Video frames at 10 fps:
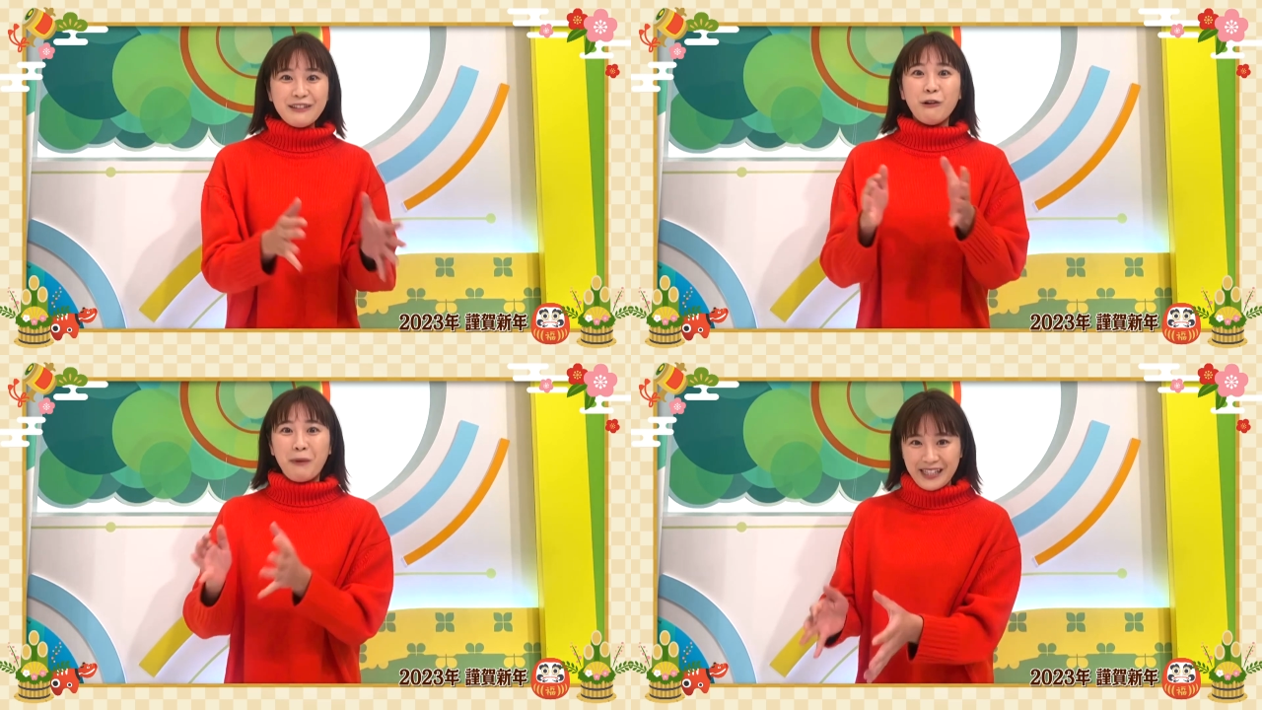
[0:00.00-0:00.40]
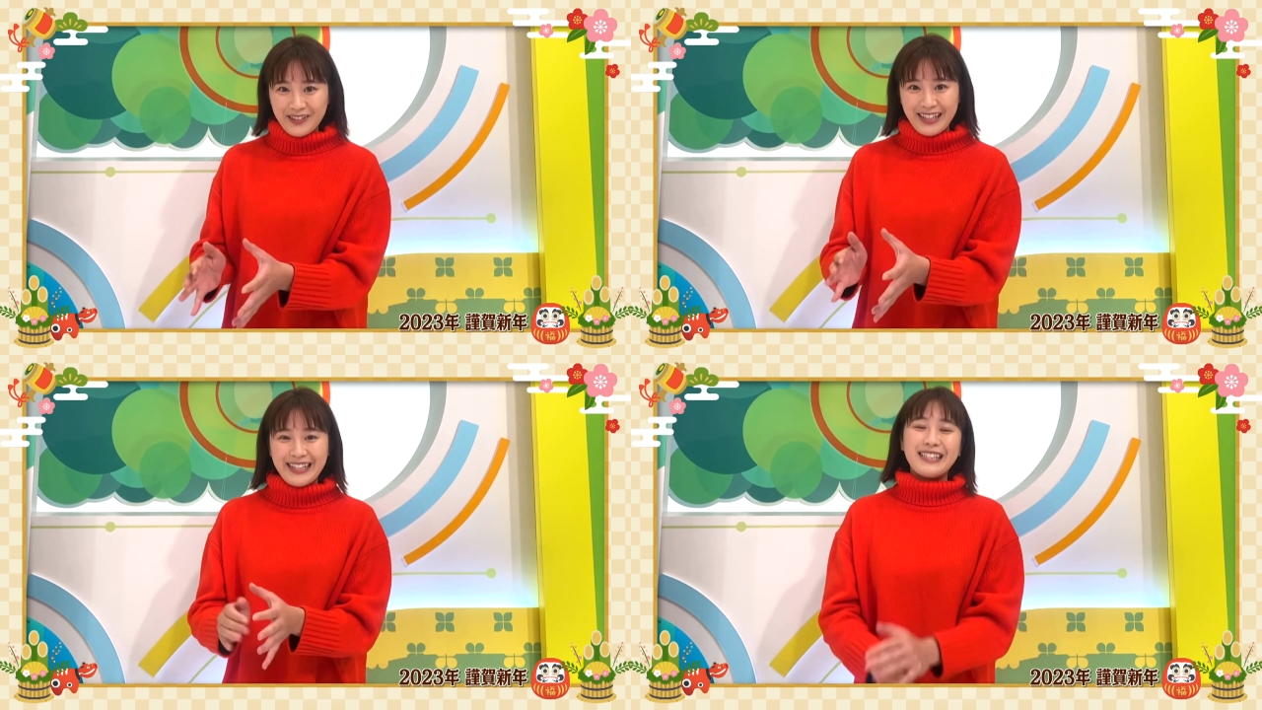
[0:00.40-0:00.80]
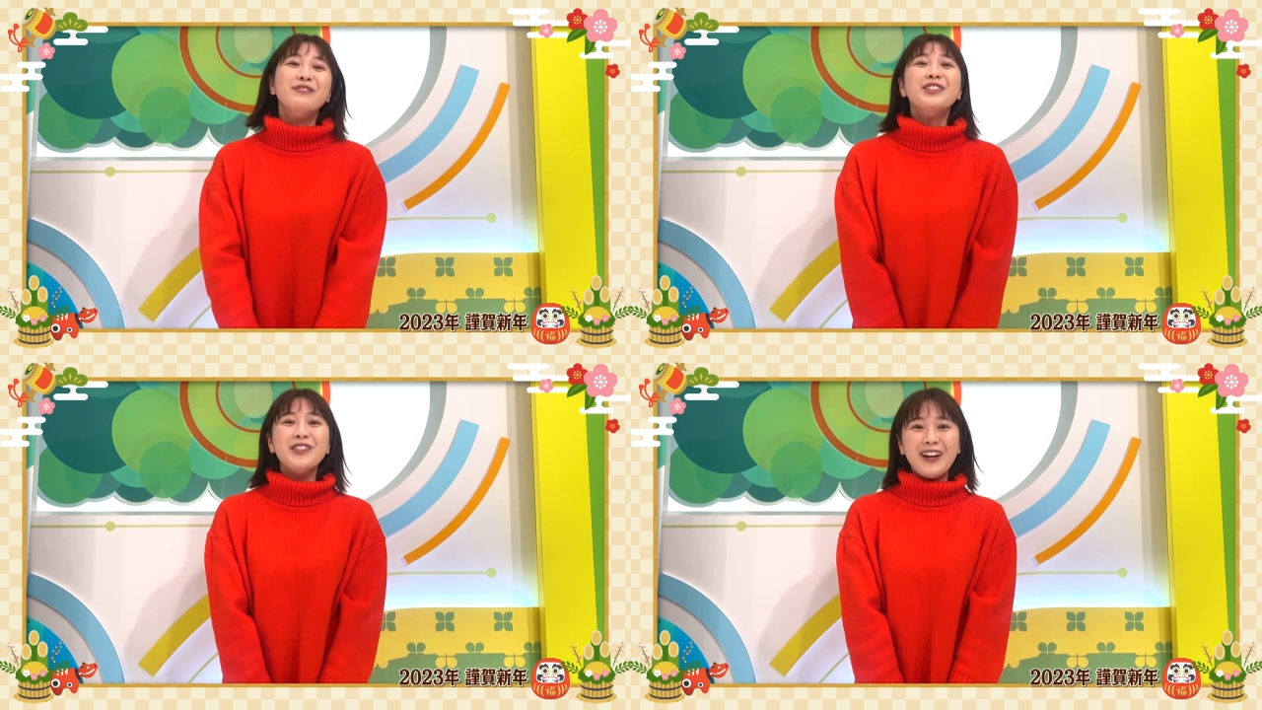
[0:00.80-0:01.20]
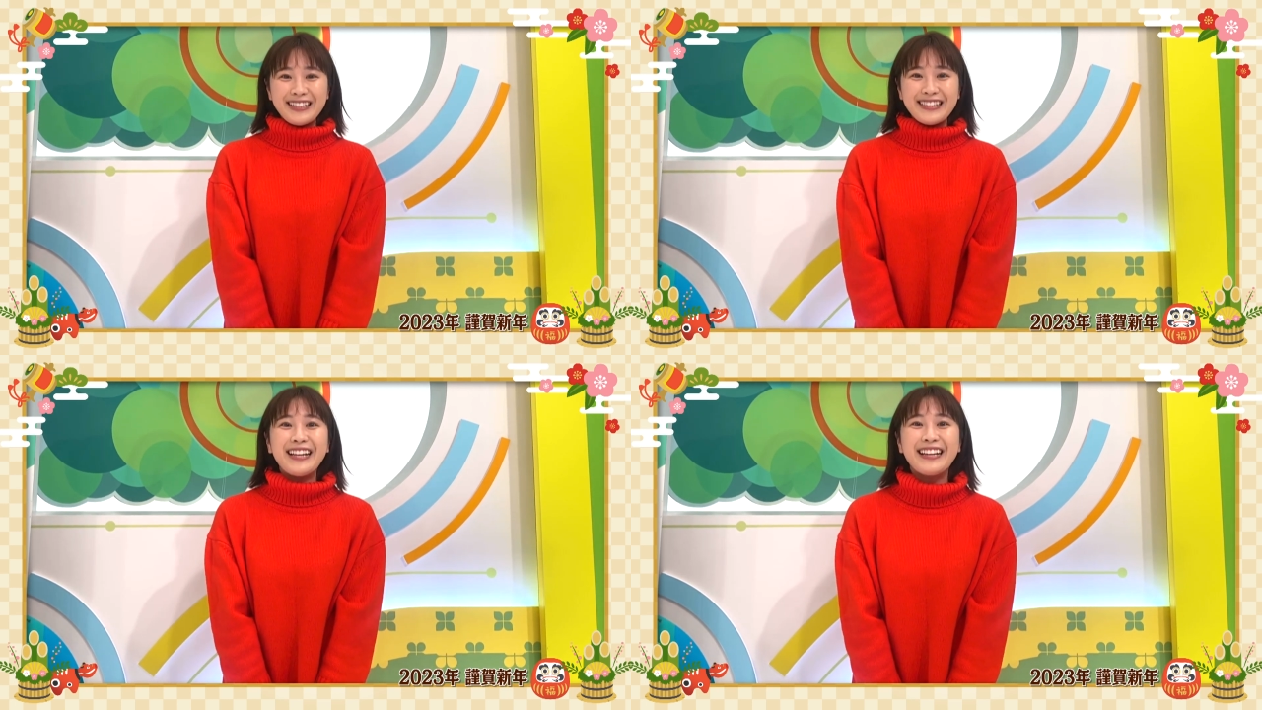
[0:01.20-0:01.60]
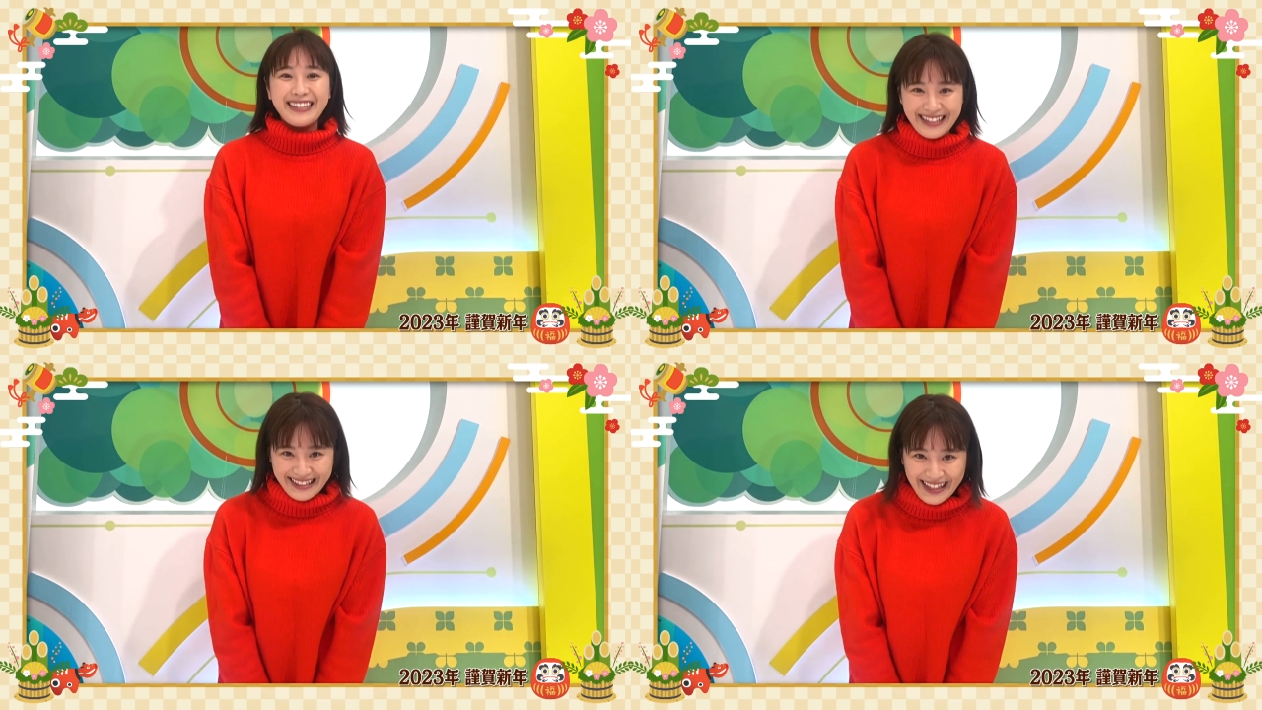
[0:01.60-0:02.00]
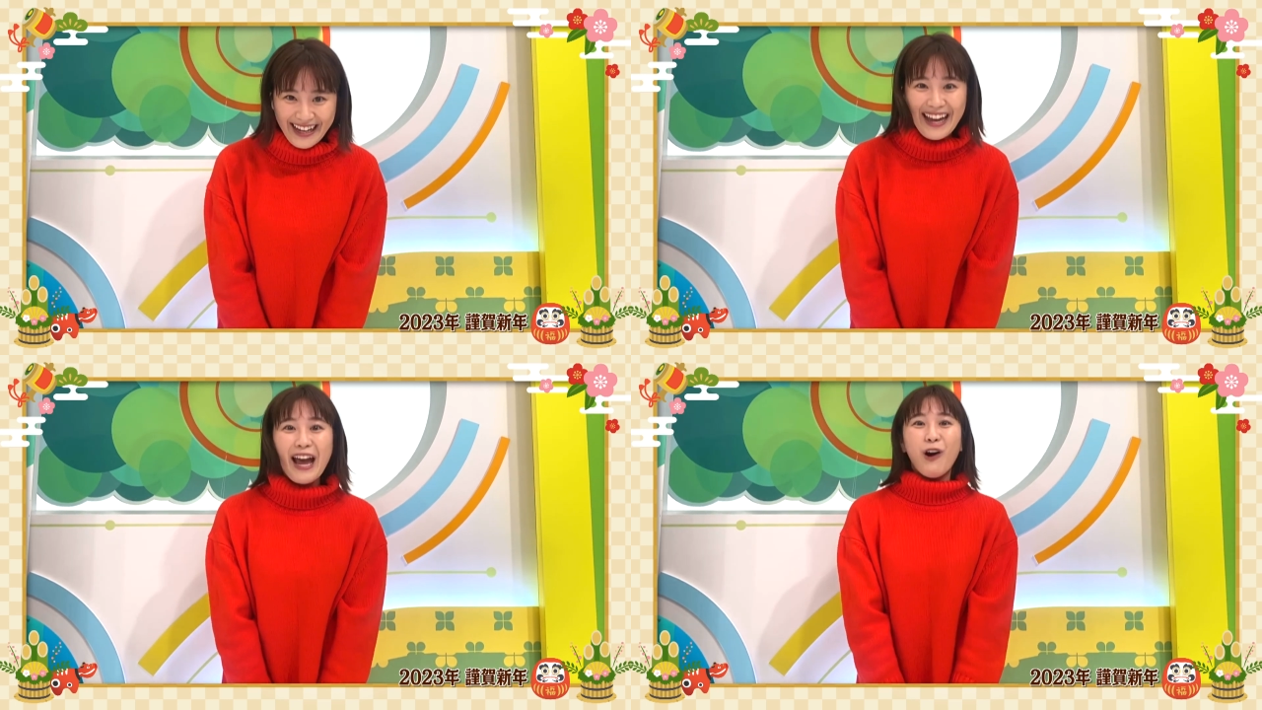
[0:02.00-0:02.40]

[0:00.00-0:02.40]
の場所に自分の足で行って、